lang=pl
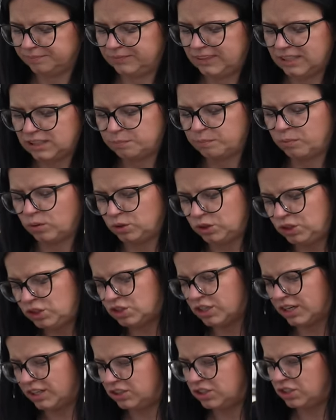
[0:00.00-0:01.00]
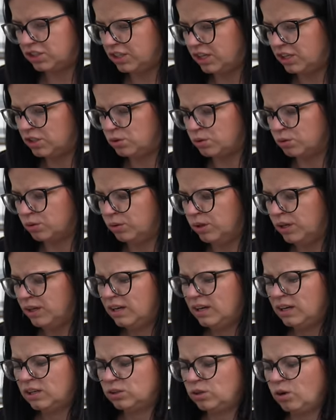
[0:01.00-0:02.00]
jest poniżej 10,
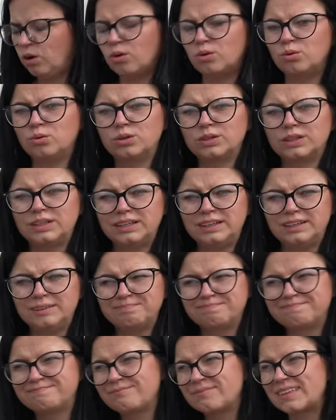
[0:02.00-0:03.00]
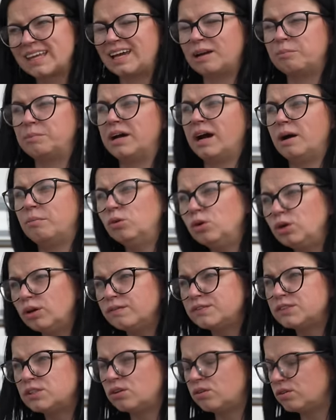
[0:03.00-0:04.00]
to ogórki jakby
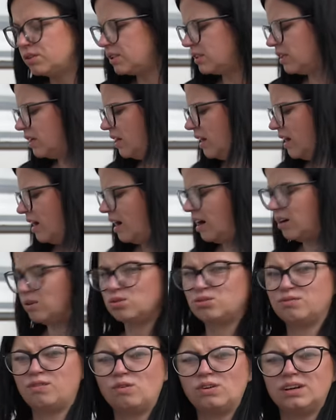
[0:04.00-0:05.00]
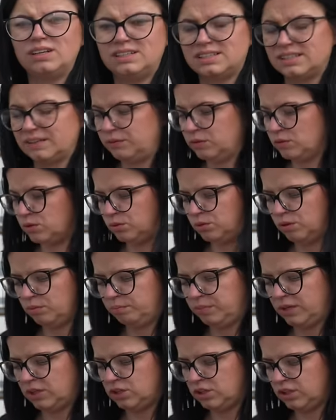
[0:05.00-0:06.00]
hamują wzrost, a już w ogóle nie
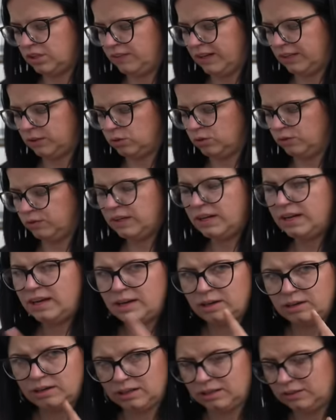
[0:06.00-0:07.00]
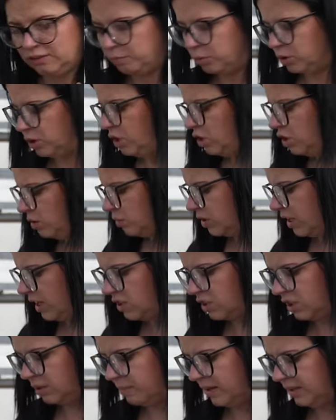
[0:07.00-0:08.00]
zawiązują pierwszych kwiatków. E, w późniejszym
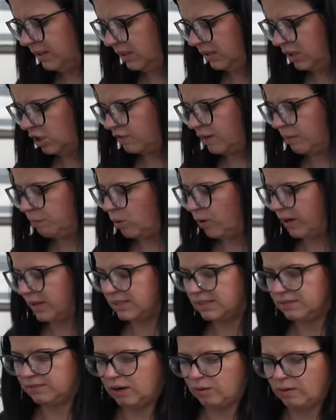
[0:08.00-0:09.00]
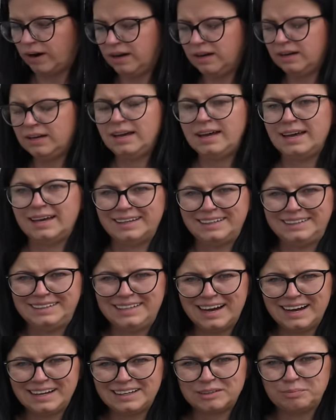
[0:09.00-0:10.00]
czasie będę też Wam pokazywała,
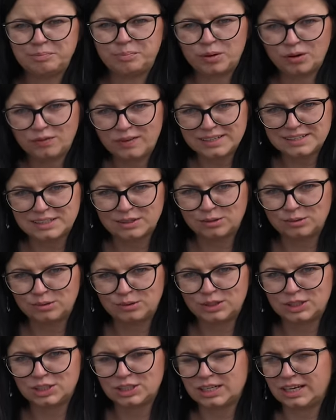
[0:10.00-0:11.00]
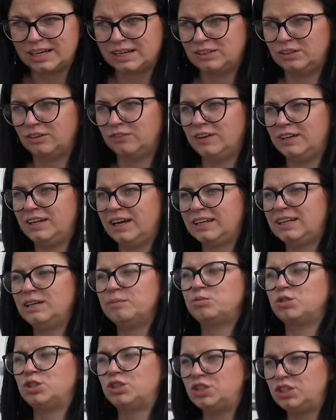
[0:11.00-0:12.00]
jak prowadzę ogórki szklarniowe, jak
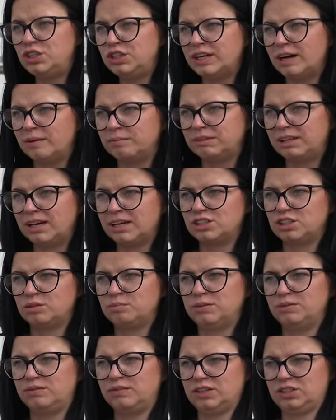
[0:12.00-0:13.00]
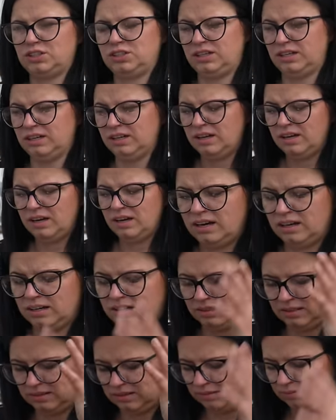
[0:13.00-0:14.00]
je przycinam, tak żeby właśnie
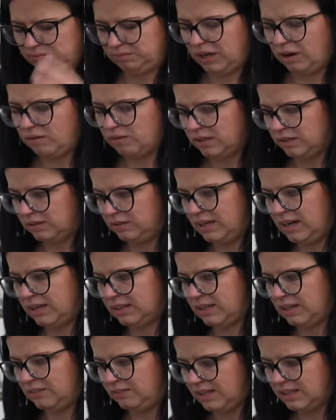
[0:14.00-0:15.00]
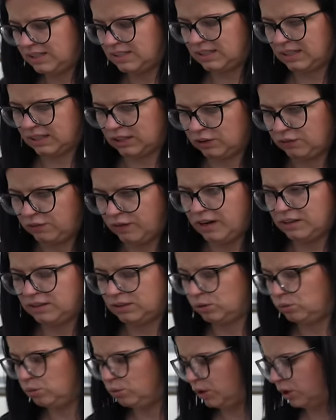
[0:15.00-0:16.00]
e, miały jak najwięcej takich
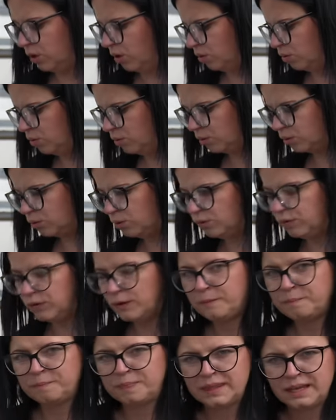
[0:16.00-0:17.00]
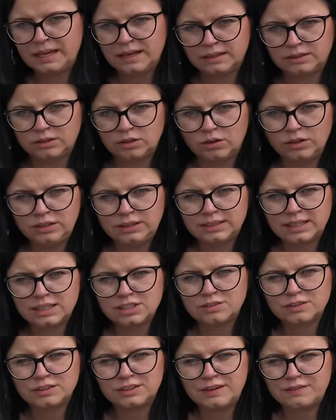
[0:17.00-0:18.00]
fajnych, długich ogórków. No i
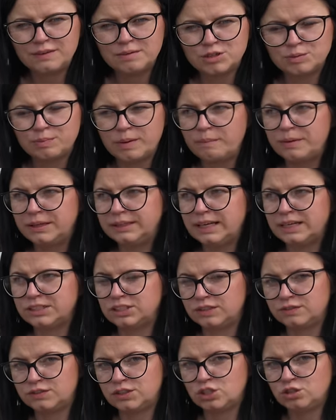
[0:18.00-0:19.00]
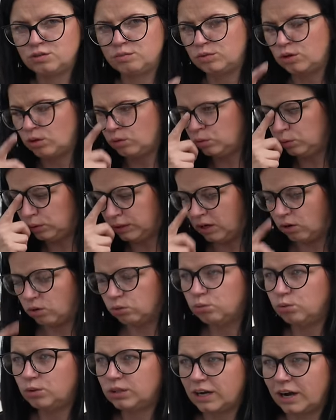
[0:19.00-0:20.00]
też nie wiem, czy pamiętacie, w zeszłym roku na
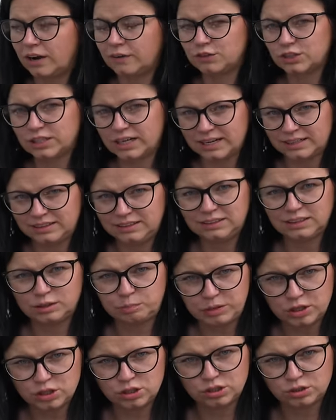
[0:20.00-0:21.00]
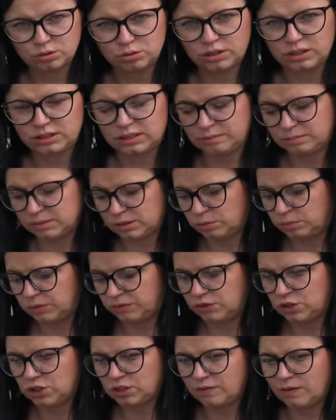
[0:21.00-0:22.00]
ogórkach w szklarni, tych pierwszych, które tam
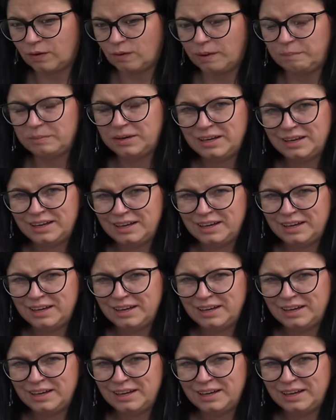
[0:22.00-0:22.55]
sobie wysiewałam,